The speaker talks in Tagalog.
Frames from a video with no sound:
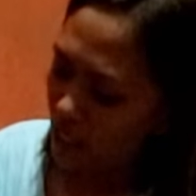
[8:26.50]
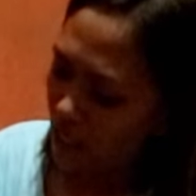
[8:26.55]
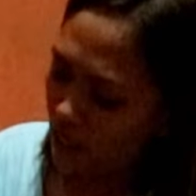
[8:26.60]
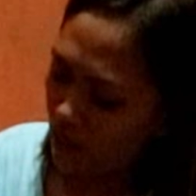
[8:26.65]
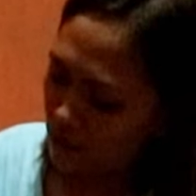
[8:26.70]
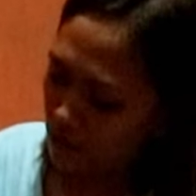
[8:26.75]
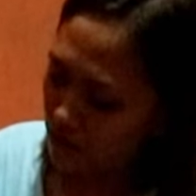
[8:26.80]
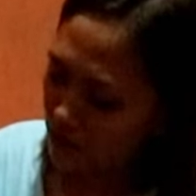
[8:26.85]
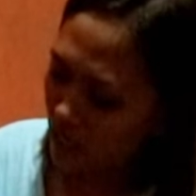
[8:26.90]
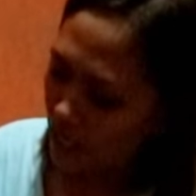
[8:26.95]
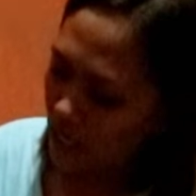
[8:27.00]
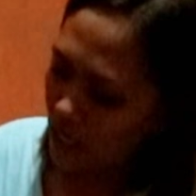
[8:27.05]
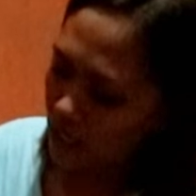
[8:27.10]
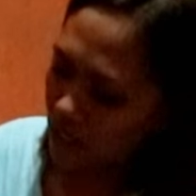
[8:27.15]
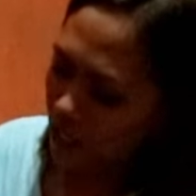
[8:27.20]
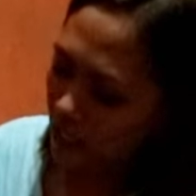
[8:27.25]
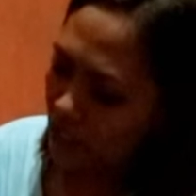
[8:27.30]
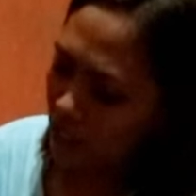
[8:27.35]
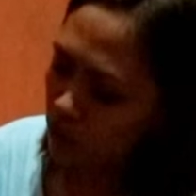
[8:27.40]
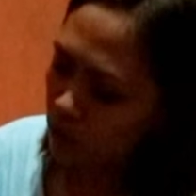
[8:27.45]
And
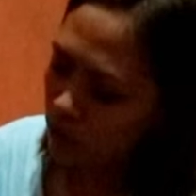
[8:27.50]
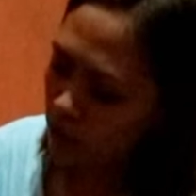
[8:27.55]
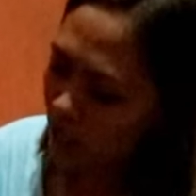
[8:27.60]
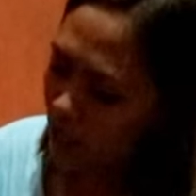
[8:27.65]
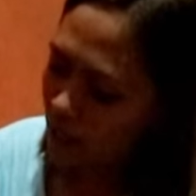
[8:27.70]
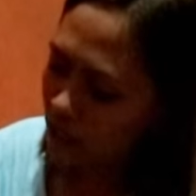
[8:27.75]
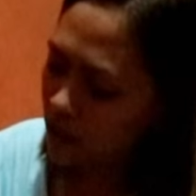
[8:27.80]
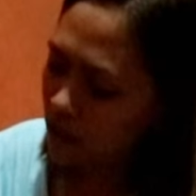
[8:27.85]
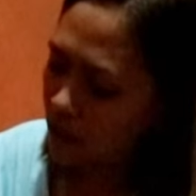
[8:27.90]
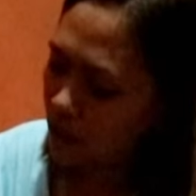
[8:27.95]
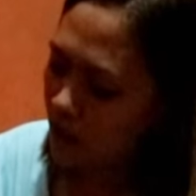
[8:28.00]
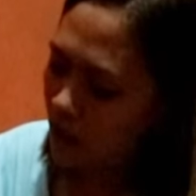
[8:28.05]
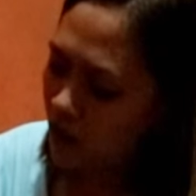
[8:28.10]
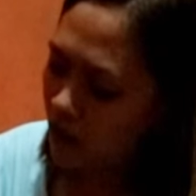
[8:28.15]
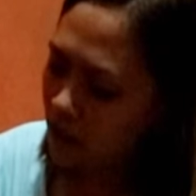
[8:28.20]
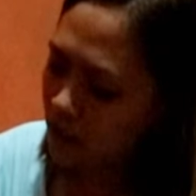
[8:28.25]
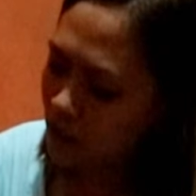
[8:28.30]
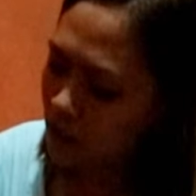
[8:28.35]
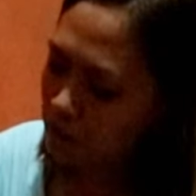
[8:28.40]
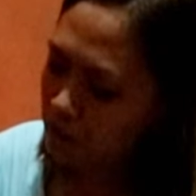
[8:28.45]
then, ayan ulit,
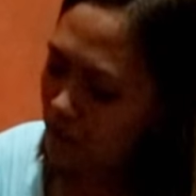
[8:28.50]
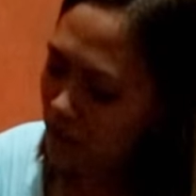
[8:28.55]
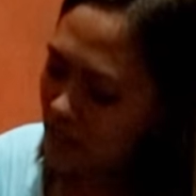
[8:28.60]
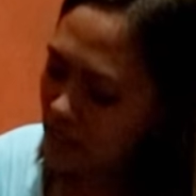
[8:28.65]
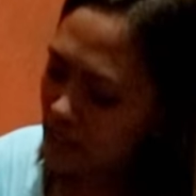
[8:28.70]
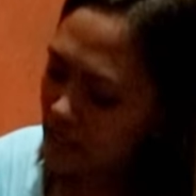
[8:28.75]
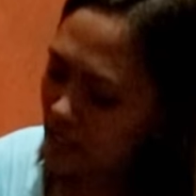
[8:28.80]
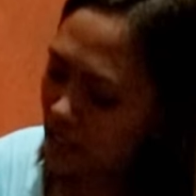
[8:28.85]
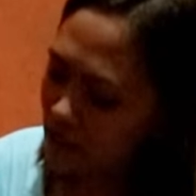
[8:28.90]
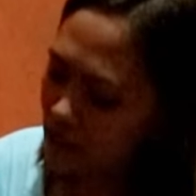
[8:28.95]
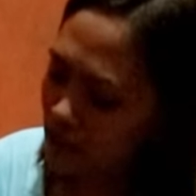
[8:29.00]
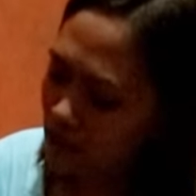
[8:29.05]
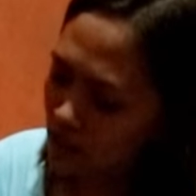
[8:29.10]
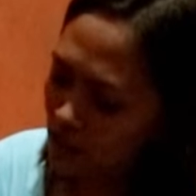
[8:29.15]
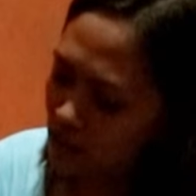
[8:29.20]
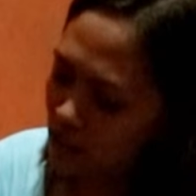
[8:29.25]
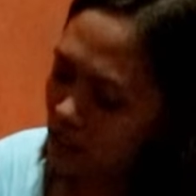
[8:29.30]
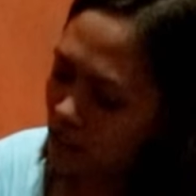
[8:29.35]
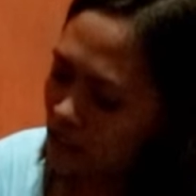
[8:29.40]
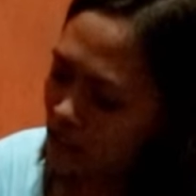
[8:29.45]
uh, nag-paste lang din,
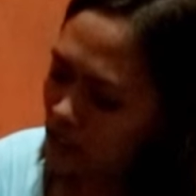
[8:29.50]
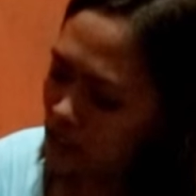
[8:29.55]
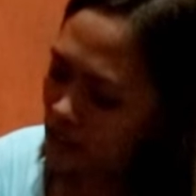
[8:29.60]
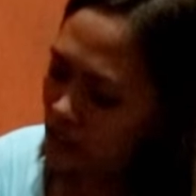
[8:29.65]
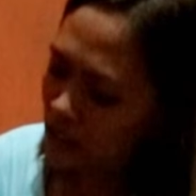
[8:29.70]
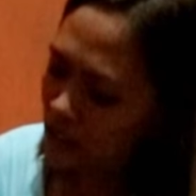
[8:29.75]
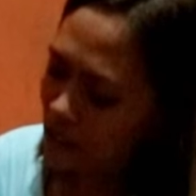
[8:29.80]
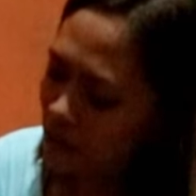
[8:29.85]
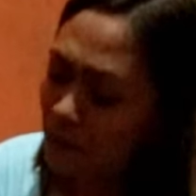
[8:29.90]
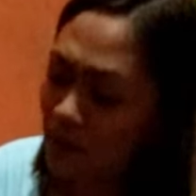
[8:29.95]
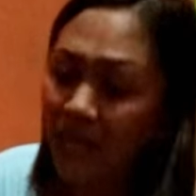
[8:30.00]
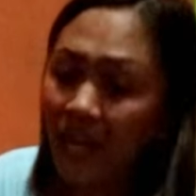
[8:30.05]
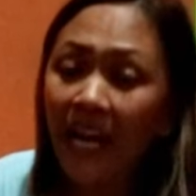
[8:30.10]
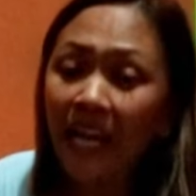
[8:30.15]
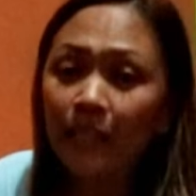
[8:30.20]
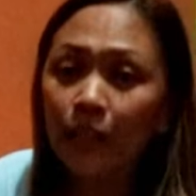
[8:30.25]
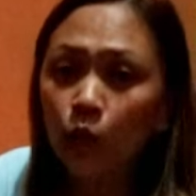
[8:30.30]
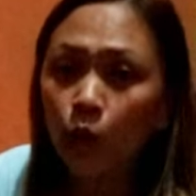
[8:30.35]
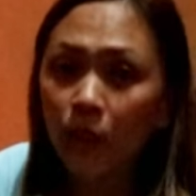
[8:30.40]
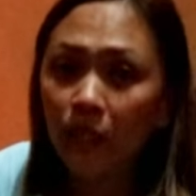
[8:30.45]
nagdikit lang din kami.
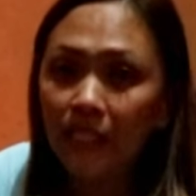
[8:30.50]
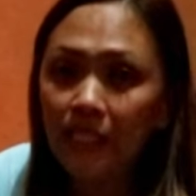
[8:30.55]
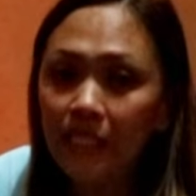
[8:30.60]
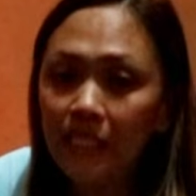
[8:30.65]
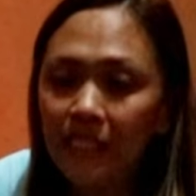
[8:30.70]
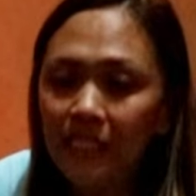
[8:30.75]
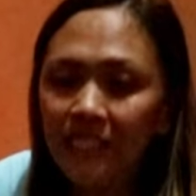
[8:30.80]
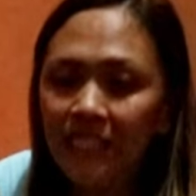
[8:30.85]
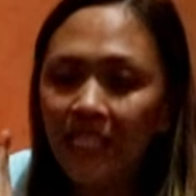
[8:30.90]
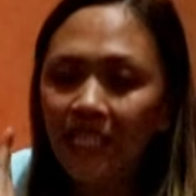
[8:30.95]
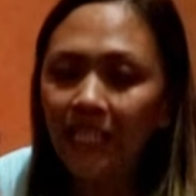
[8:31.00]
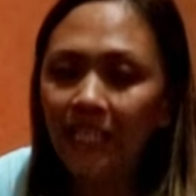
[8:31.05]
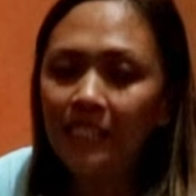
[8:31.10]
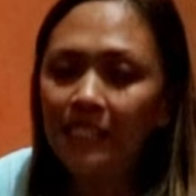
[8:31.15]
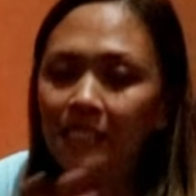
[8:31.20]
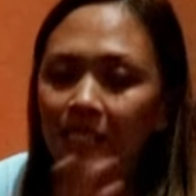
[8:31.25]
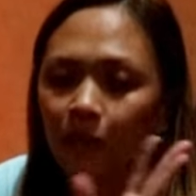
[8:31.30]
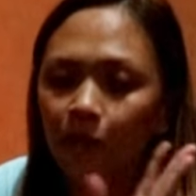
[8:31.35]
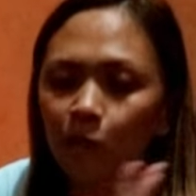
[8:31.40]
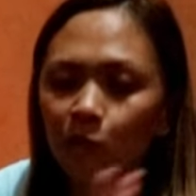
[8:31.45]
Lahat to is dikit
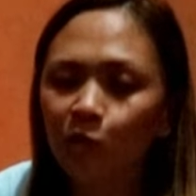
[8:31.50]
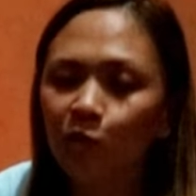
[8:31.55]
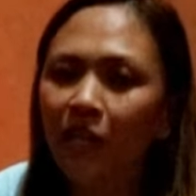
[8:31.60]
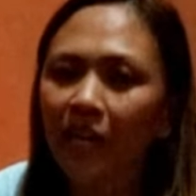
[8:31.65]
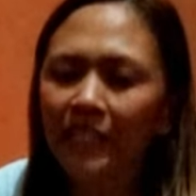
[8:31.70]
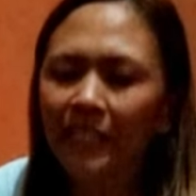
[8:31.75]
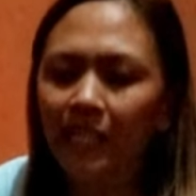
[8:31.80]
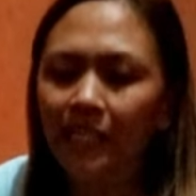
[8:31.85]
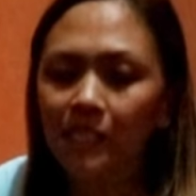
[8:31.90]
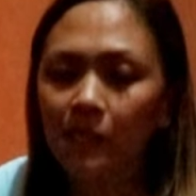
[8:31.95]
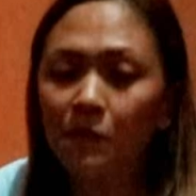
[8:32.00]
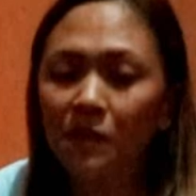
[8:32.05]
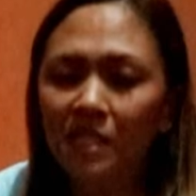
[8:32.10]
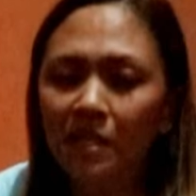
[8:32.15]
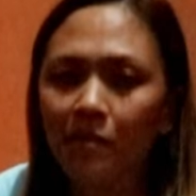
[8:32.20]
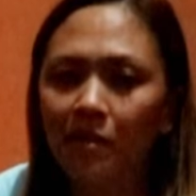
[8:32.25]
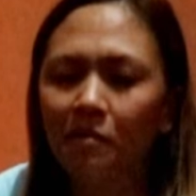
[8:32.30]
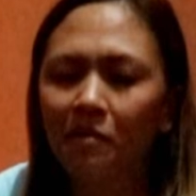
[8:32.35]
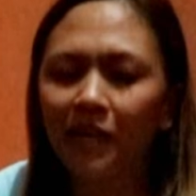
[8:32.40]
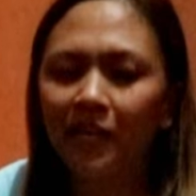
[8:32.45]
sa glue gun kasi
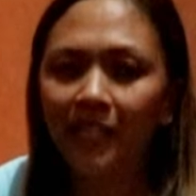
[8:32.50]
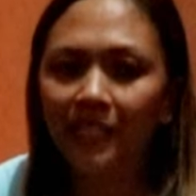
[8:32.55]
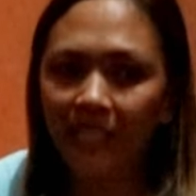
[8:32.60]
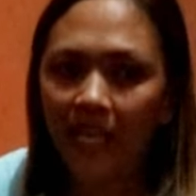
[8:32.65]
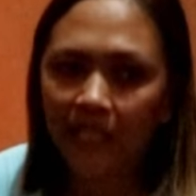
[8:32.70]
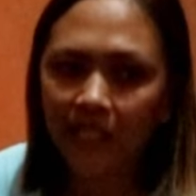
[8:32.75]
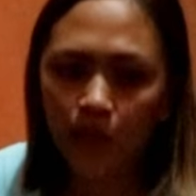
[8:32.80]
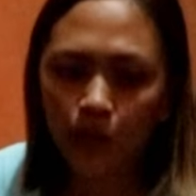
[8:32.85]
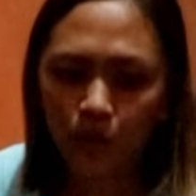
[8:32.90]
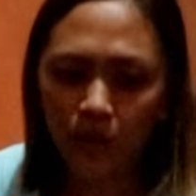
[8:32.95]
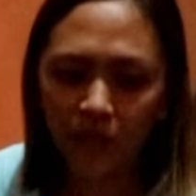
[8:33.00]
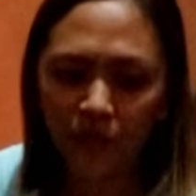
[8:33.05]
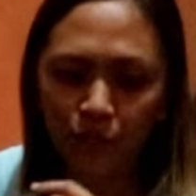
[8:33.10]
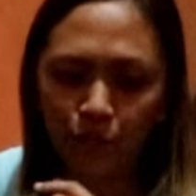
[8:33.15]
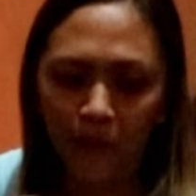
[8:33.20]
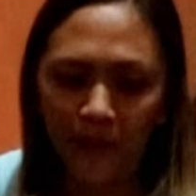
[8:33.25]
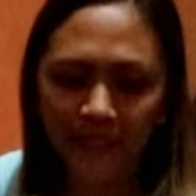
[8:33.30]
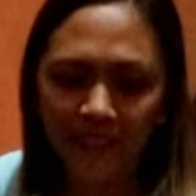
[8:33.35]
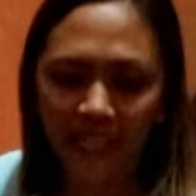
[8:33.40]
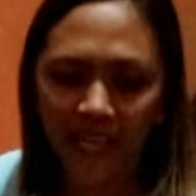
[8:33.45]
minsan may mga nagtatanong, if
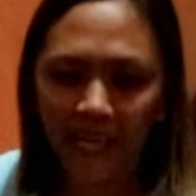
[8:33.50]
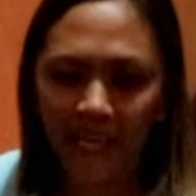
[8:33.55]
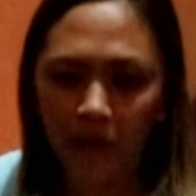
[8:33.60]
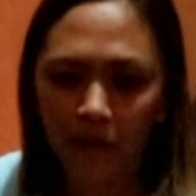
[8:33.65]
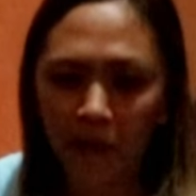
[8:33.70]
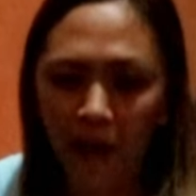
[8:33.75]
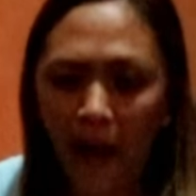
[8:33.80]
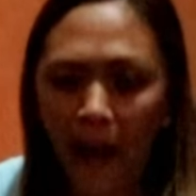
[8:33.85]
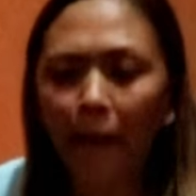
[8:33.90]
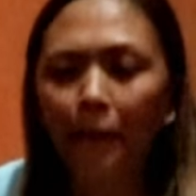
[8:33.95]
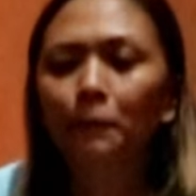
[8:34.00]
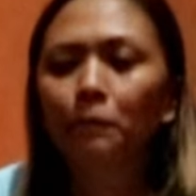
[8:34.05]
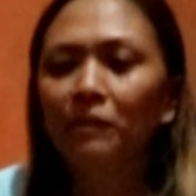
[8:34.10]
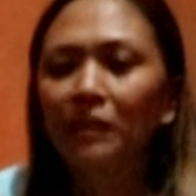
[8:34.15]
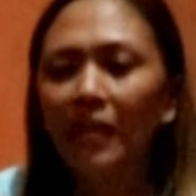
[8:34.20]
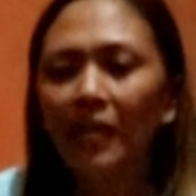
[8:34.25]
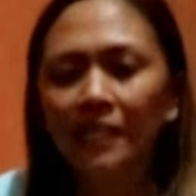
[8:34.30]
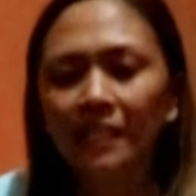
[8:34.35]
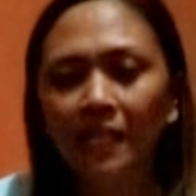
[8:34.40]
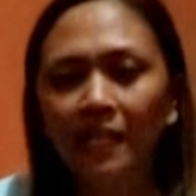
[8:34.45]
pag tela ba,
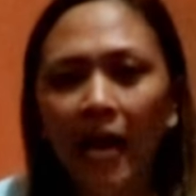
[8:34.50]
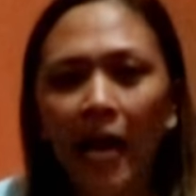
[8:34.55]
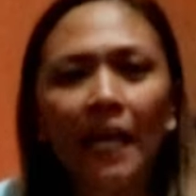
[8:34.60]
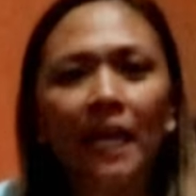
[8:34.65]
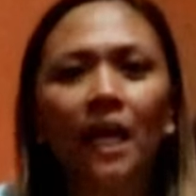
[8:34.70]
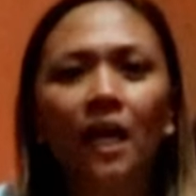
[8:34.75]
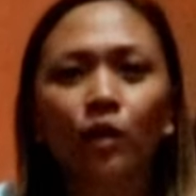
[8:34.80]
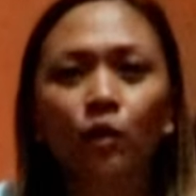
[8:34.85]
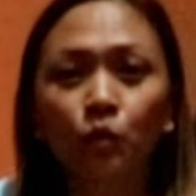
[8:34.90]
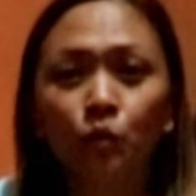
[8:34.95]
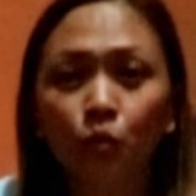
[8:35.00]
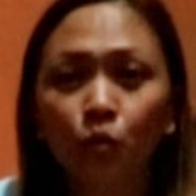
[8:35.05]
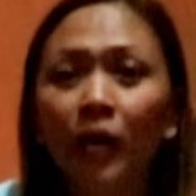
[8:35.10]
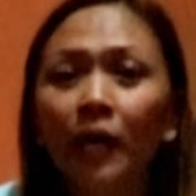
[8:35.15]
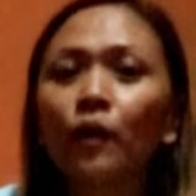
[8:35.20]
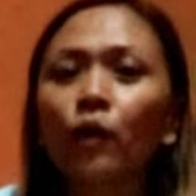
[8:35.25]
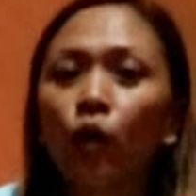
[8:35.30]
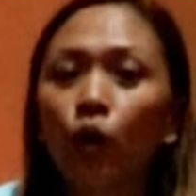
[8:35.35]
nagana ang glue gun?